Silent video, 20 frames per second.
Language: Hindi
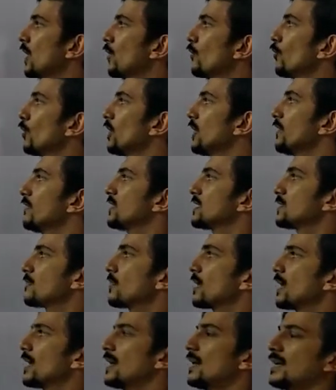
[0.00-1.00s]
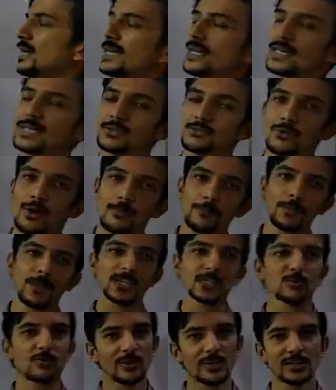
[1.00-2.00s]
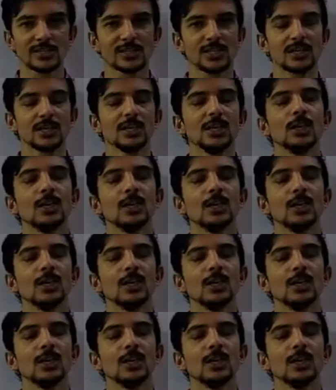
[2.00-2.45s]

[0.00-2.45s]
वो डिविजिबल है एक्स स्क्वायर प्लस वन से